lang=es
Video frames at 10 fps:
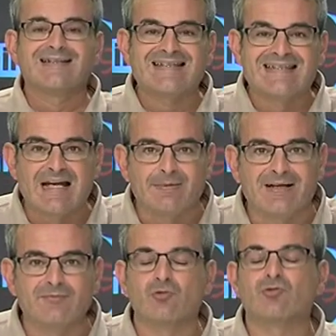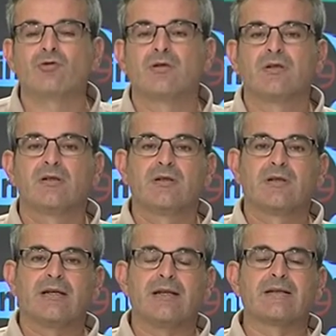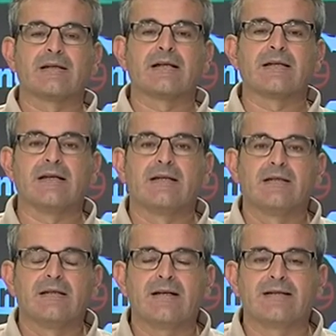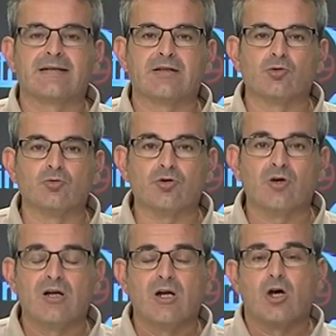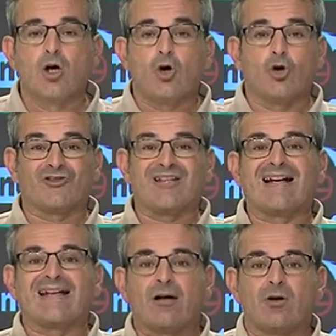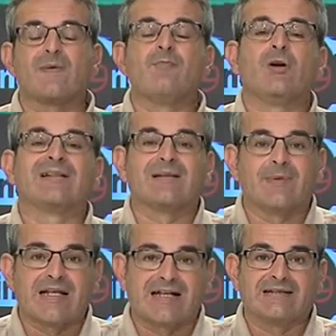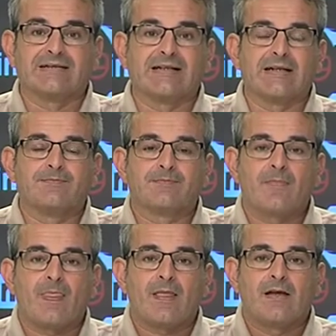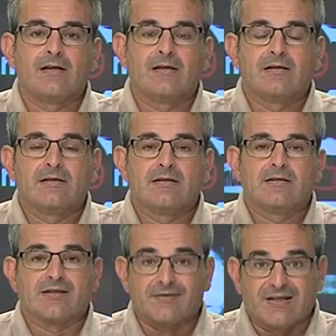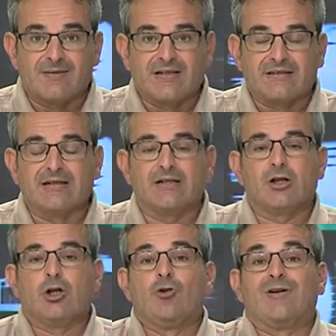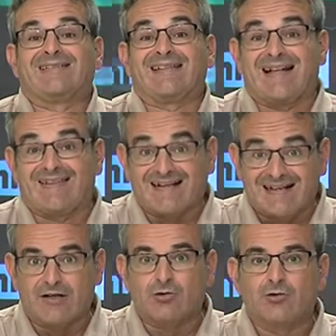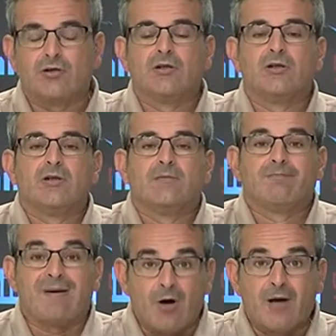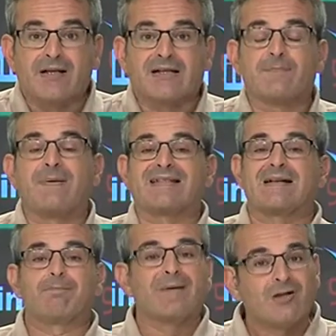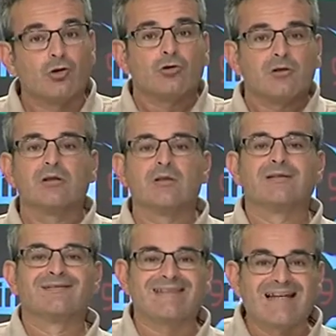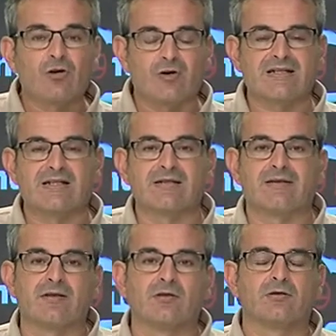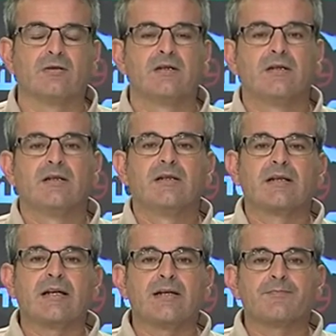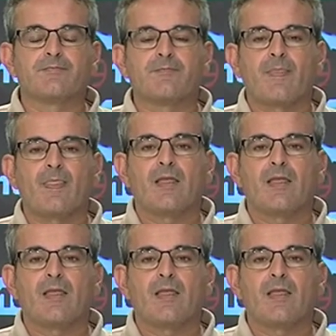ya veremos en qué queda este asunto. O sea que ahora mismo el tema de la cantera, sinceramente, no está nada claro. Vamos a ver qué pasa, pero tengo la sensación que